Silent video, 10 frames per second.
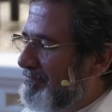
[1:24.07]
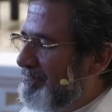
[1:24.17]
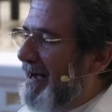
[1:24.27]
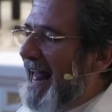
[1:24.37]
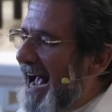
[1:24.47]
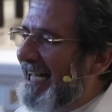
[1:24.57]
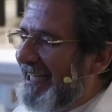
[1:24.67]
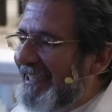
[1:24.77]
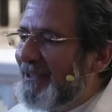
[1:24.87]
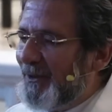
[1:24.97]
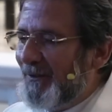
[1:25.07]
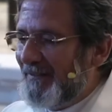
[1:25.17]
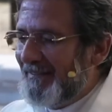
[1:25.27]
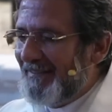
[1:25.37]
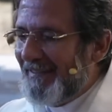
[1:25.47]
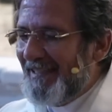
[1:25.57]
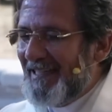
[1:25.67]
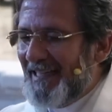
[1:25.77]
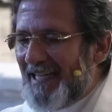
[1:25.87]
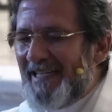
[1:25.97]
Paráclito
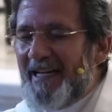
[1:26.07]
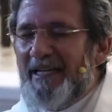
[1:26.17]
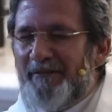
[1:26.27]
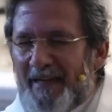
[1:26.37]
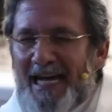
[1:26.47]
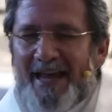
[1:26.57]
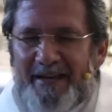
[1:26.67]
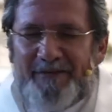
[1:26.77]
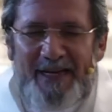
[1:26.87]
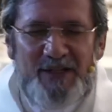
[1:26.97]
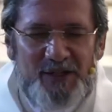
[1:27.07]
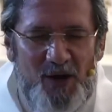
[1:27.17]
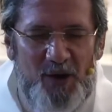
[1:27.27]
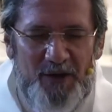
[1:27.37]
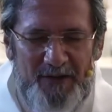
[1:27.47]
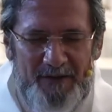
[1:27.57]
que significa defensor.